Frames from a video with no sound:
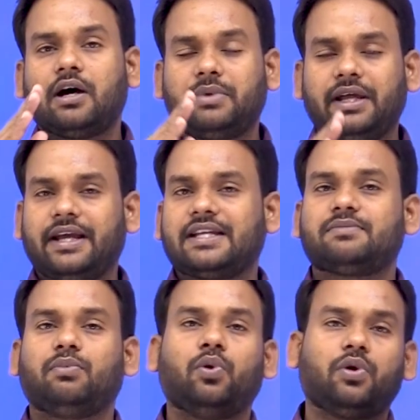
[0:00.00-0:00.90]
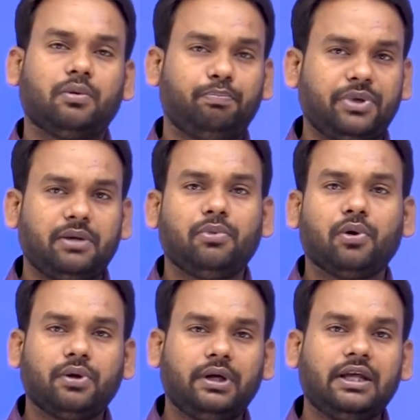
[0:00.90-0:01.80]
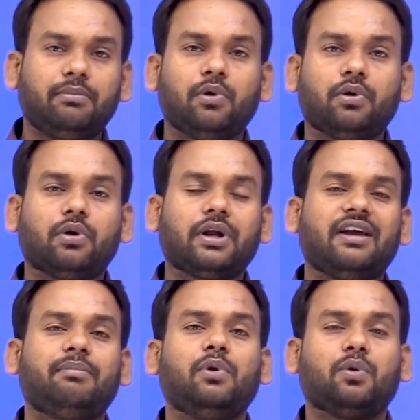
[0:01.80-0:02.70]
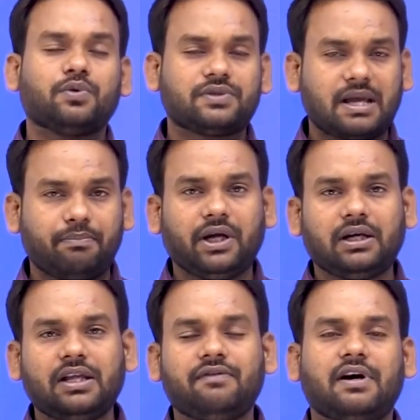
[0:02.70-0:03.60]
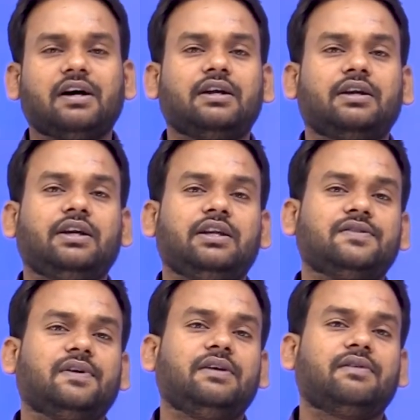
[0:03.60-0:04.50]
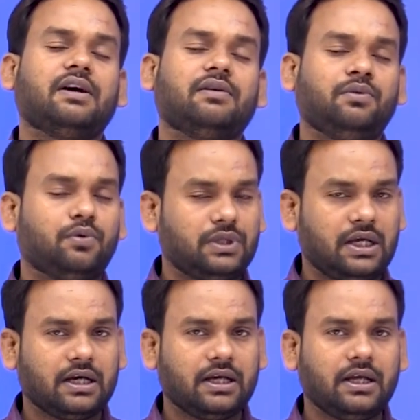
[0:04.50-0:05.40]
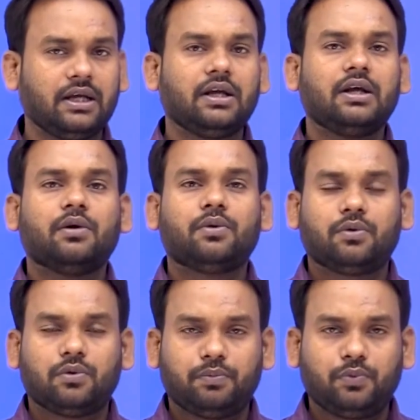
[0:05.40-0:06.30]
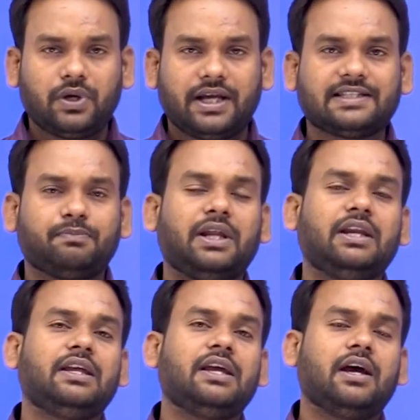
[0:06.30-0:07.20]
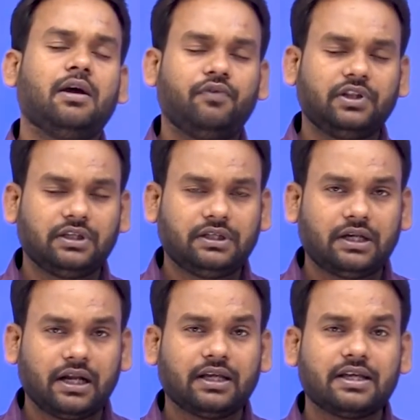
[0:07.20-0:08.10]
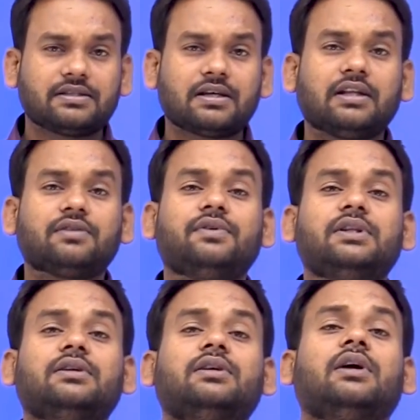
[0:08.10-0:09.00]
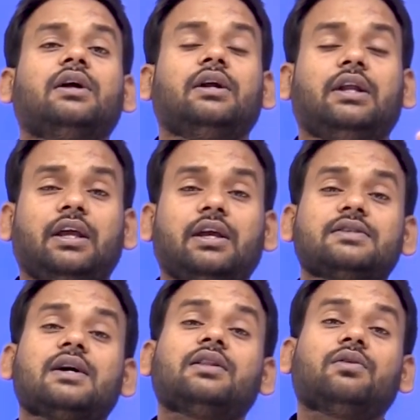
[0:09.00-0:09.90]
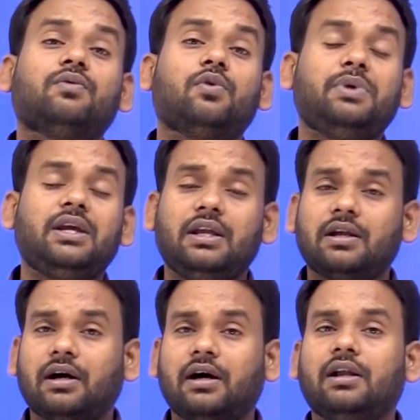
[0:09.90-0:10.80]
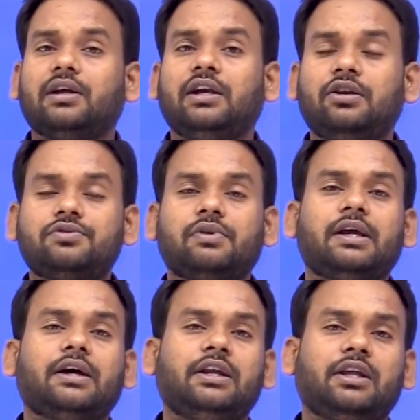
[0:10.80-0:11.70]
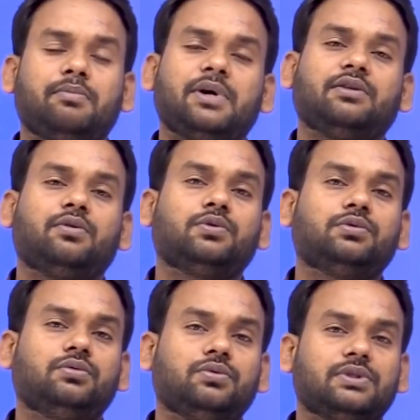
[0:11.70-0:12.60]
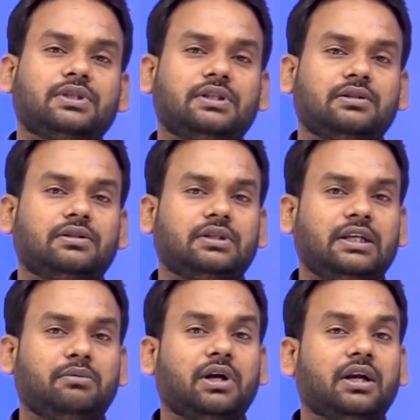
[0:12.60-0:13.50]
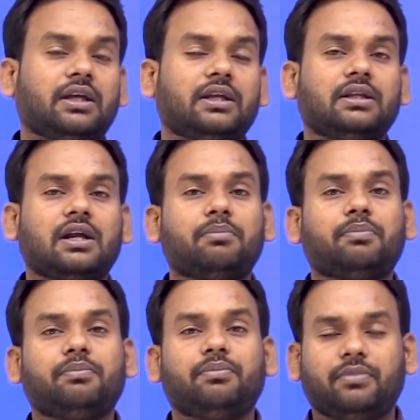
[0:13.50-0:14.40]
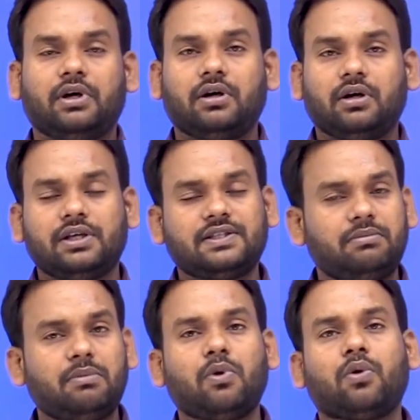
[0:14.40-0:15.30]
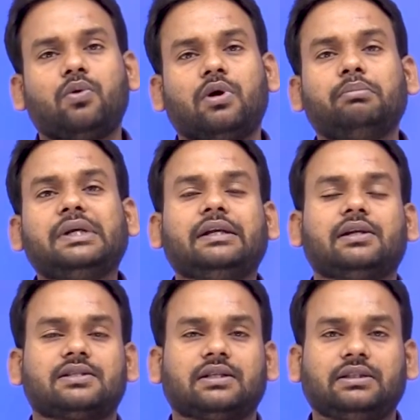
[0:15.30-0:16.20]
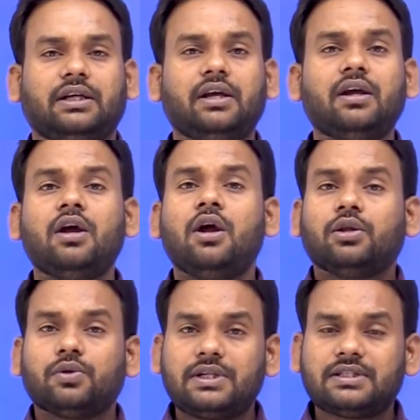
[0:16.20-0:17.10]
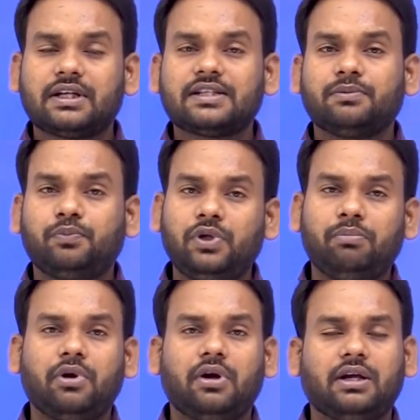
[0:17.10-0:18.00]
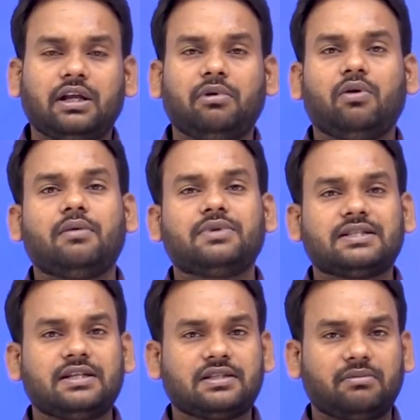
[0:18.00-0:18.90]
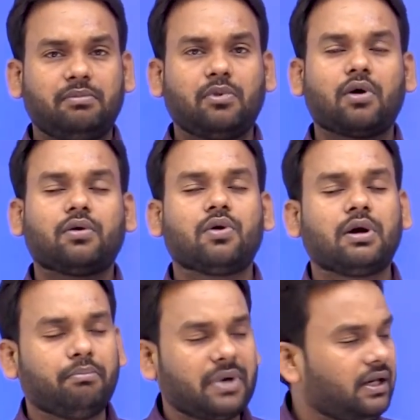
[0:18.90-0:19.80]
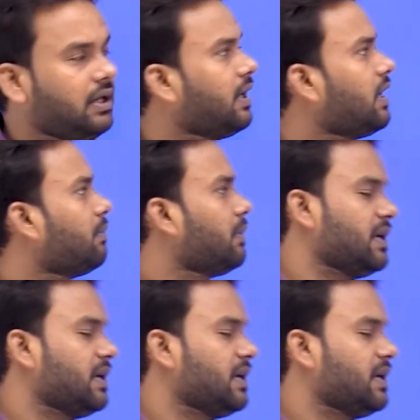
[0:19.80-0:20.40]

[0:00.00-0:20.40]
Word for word: हमने एस ब्लॉक पी ब्लॉक डी ब्लॉक और एफ ब्लॉक को सेपरेटली वहाँ इंडिविजुअली वहाँ उनको देखा है उनको पूरा एक्सप्लेन किया है विद ट्रिक के साथ विद ट्रिक के साथ और वो भी इन अलग इंडिविजुअली अगर इनकी बात करूँ तो दो से तीन मिनट के अंदर आप हाँ, किसी भी ब्लॉक को कंप्लीट कर सकते हैं तो इस तरह से पूरी पीरियडिक टेबल को आप जैसे ही सभी ब्लॉक को कंबाइन करेंगे आपके